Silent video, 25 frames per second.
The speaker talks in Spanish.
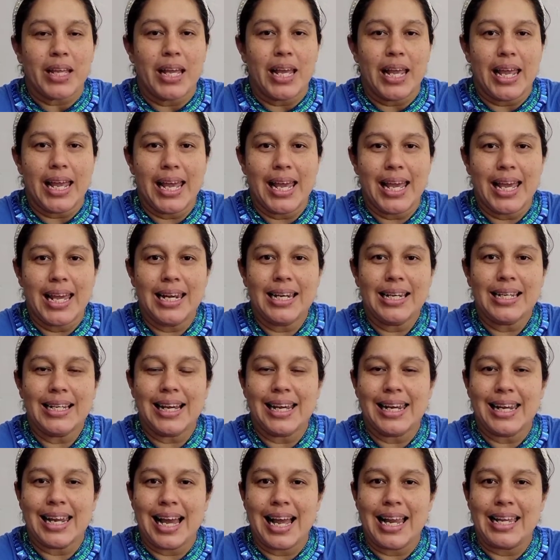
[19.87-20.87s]
el
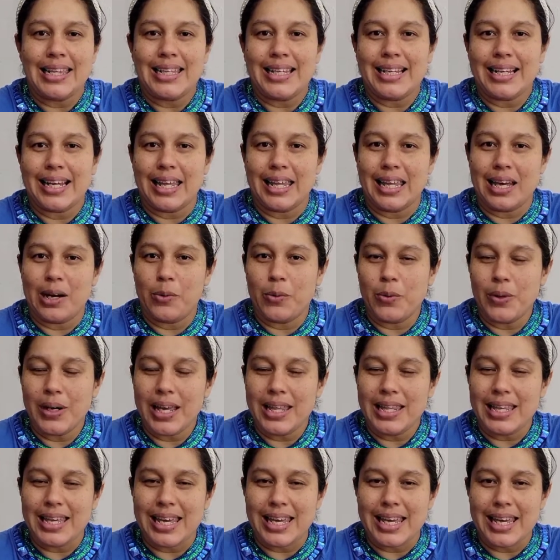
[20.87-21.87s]
canal de cada
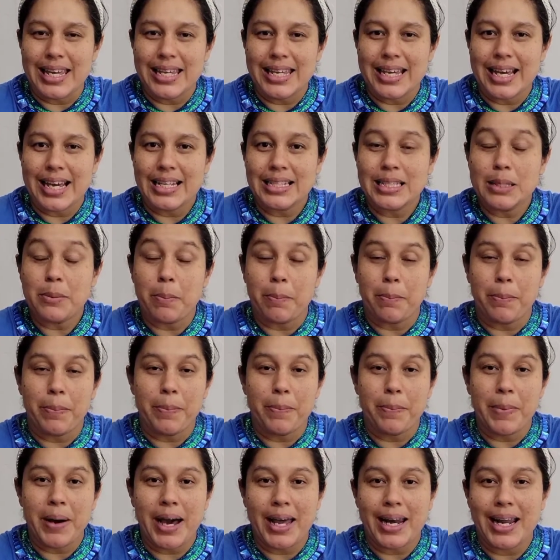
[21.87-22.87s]
una de ellas
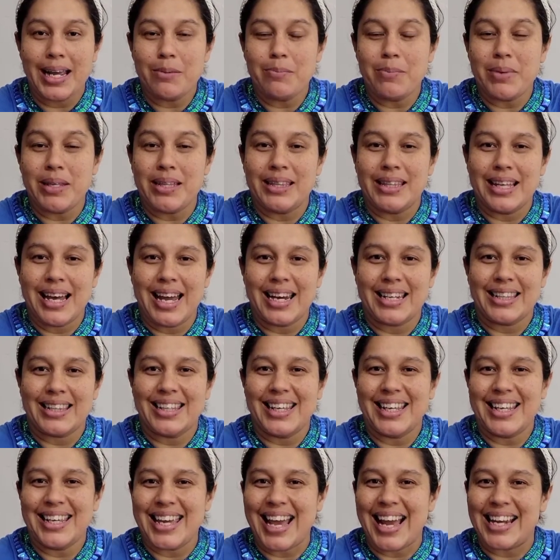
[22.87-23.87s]
para
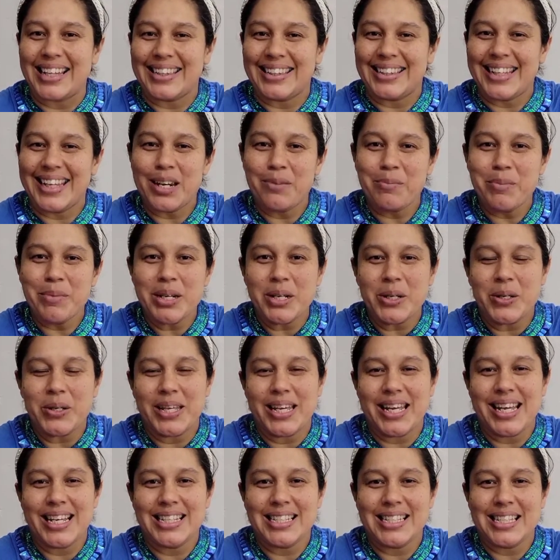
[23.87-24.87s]
invitarte que al término
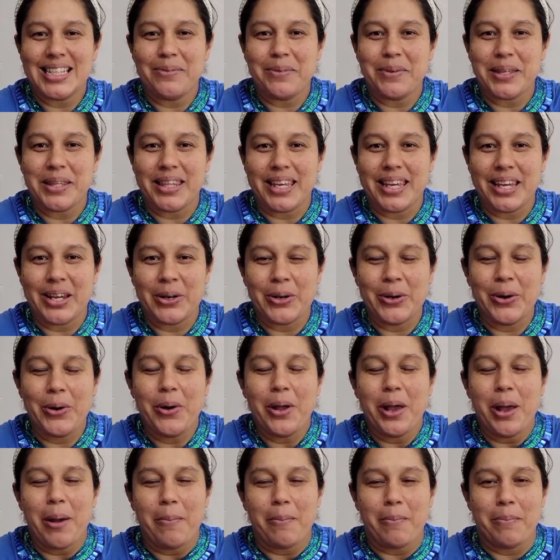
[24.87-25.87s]
de este video
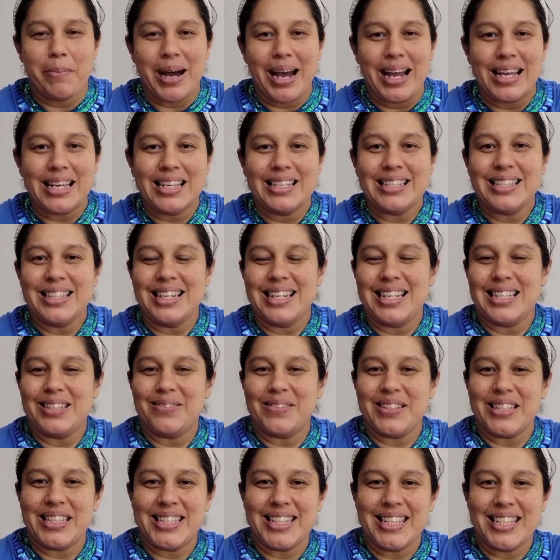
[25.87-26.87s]
vayas y las
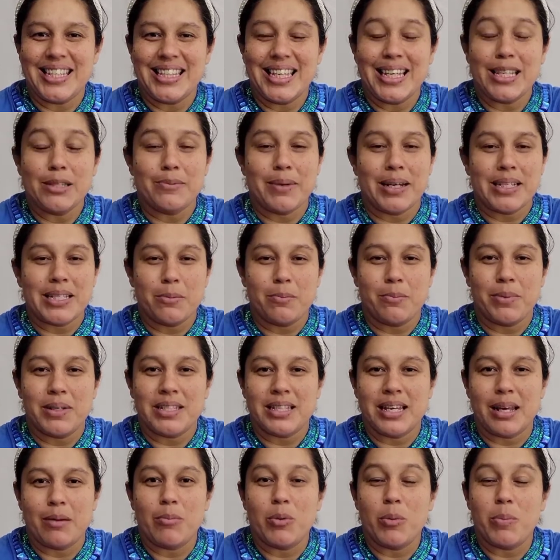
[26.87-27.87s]
visites, vas a
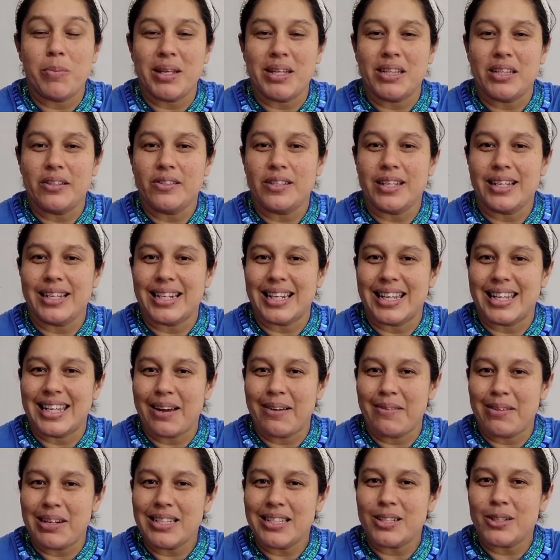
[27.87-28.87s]
pasar momentos
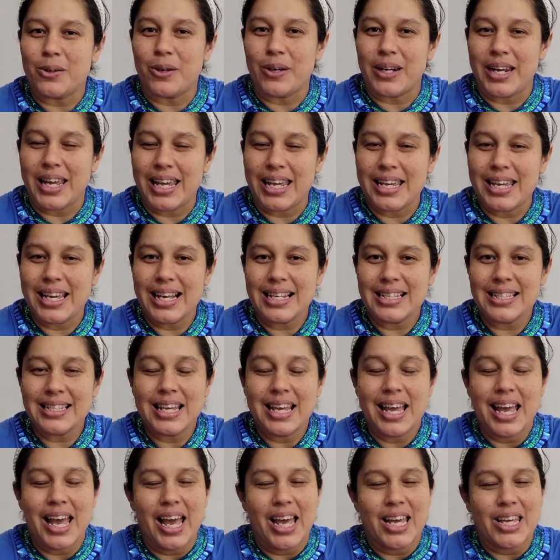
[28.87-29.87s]
agradables con ellas
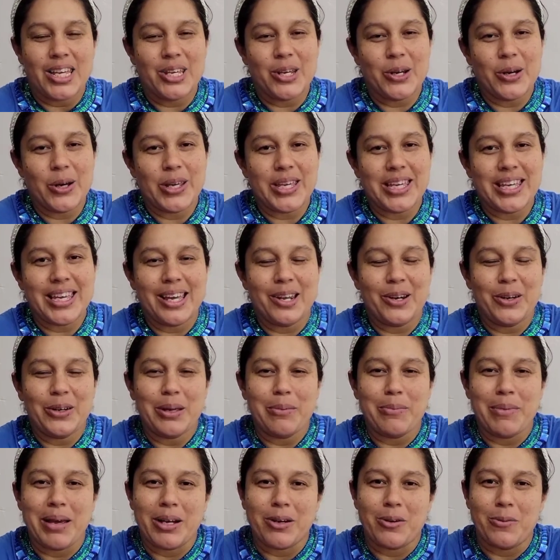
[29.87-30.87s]
y hoy quiero
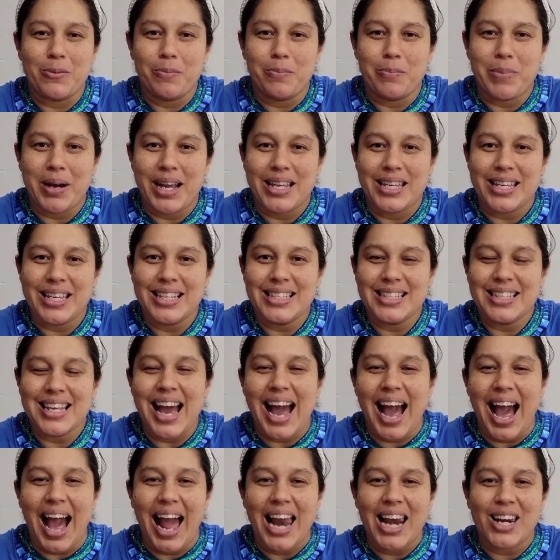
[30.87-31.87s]
que me acompañes
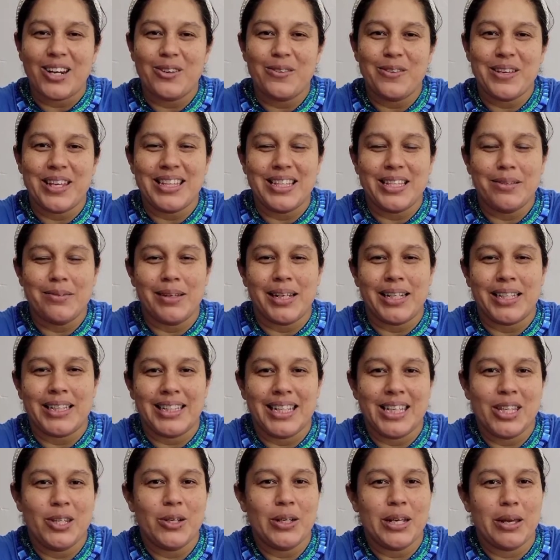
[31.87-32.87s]
a algo bien
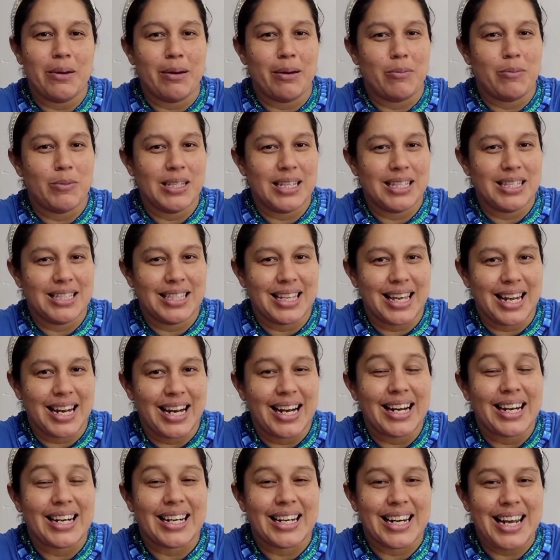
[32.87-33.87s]
divertido que vamos a estar
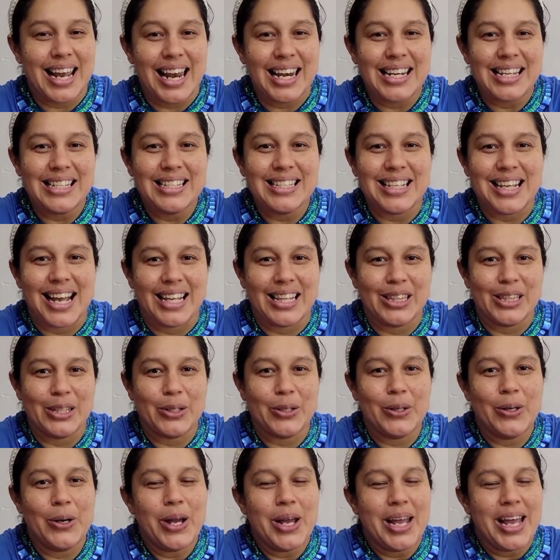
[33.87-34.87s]

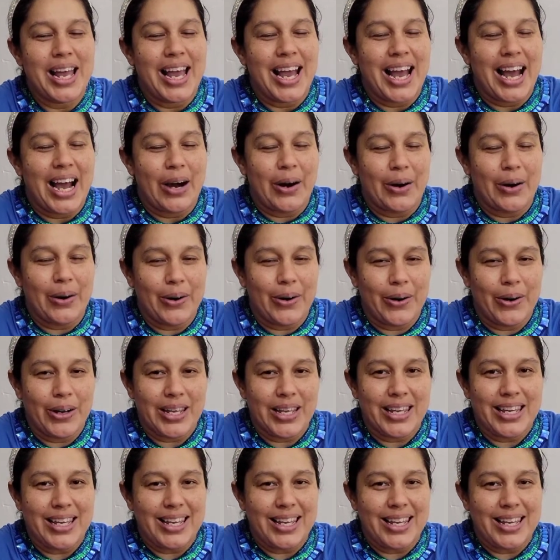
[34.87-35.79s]
realizando hoy